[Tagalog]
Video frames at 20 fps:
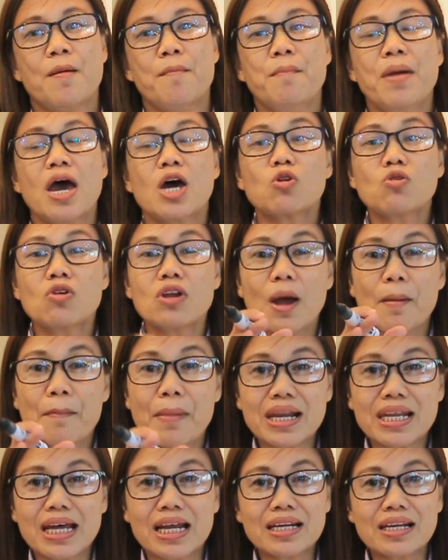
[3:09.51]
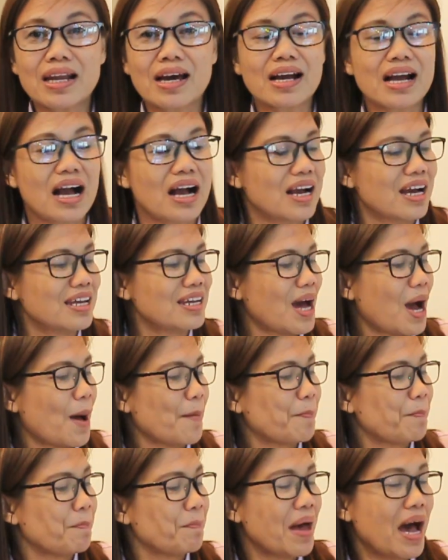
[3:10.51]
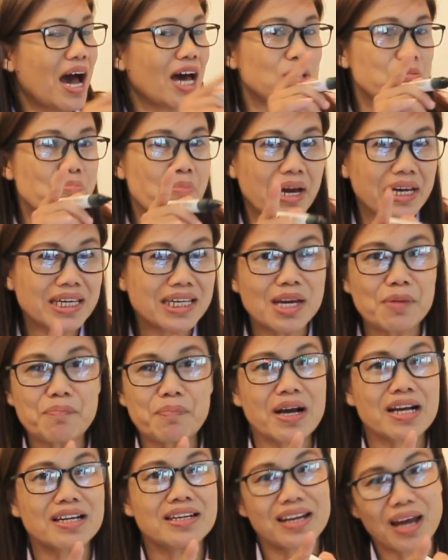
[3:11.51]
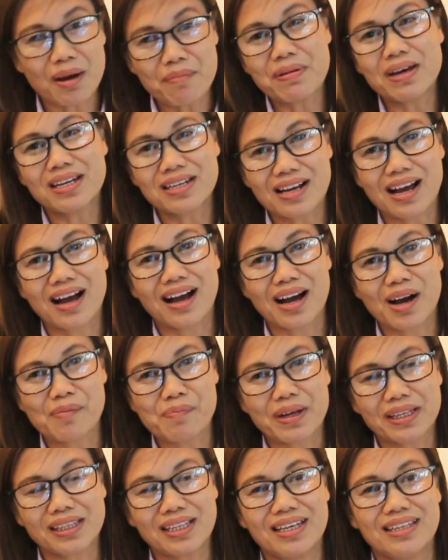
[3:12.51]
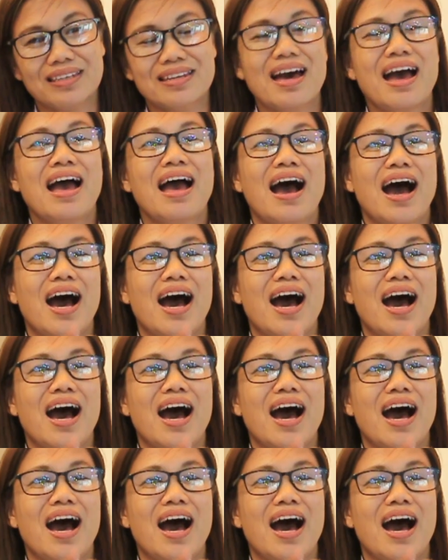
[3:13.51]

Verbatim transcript: Merong labanang nagaganap at makikipaglaban ka, kapatid,